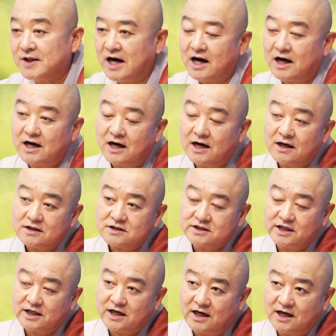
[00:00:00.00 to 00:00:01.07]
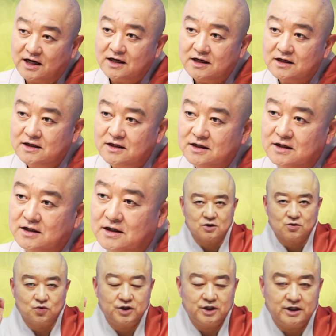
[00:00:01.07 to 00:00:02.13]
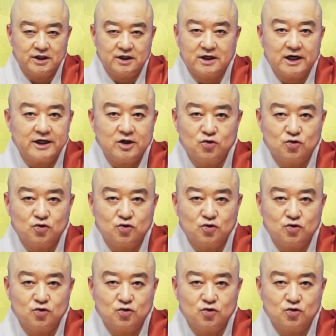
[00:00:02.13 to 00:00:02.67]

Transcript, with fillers: 아까 제가 우리 인간의